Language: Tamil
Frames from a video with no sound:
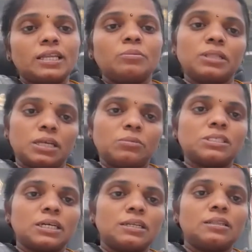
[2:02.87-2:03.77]
எல்லாருக்குமே தர்ம
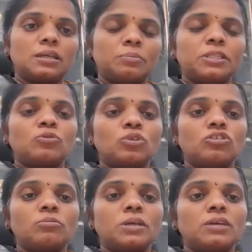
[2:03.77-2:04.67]
சங்கடத்தை
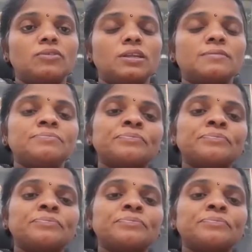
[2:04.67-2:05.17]
ஏற்படுத்தக்கூடிய ஒரு பிஹேவியர்